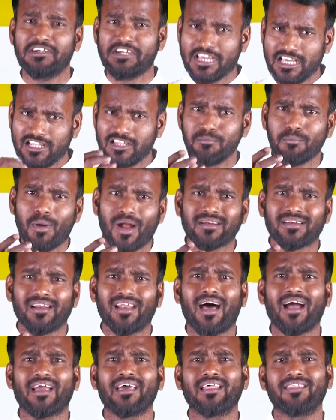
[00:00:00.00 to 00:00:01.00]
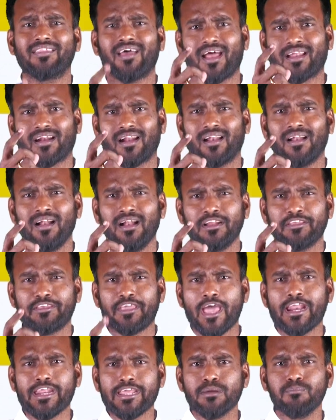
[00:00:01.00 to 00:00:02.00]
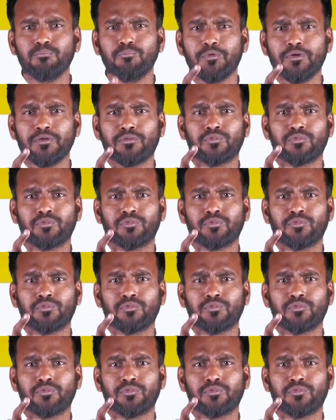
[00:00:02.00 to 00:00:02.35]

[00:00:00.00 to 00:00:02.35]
நீதிமான்களாக இருந்தார்கள் எரியும்